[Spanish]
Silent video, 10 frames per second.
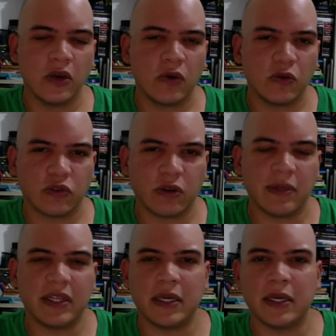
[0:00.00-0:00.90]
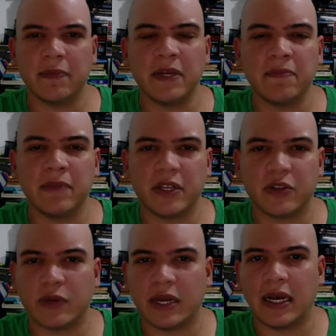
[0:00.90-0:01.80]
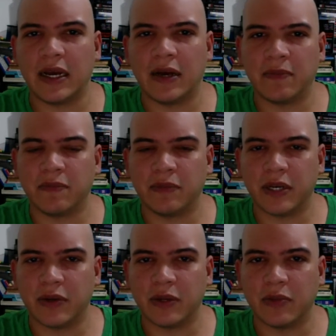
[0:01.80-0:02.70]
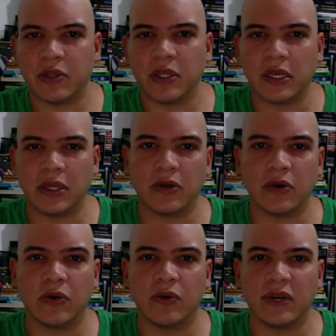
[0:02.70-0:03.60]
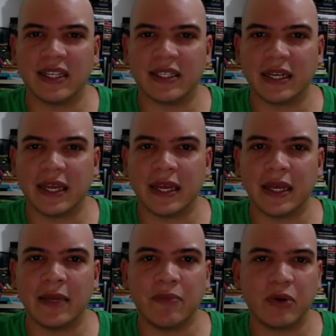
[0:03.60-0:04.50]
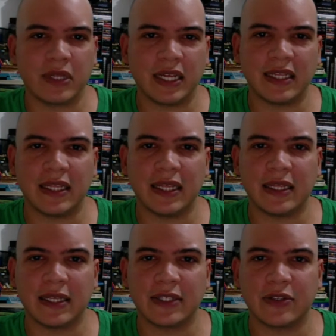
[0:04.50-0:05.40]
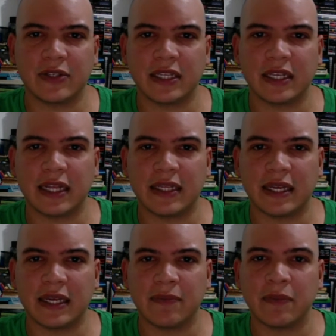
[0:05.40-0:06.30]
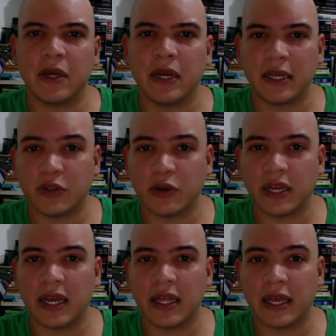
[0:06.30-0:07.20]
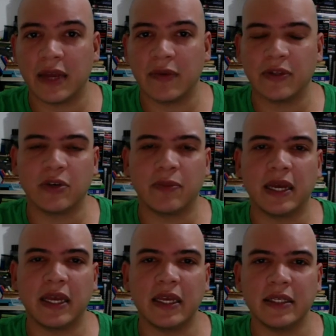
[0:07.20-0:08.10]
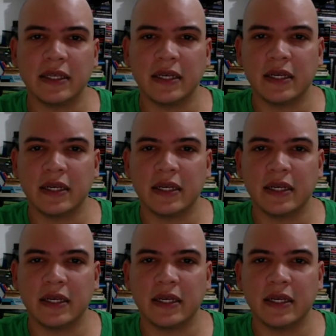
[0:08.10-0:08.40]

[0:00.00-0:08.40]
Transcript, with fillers: Usualmente en Venezuela, bueno, hemos tenido una serie importante de textos que traten la historia de nuestro país.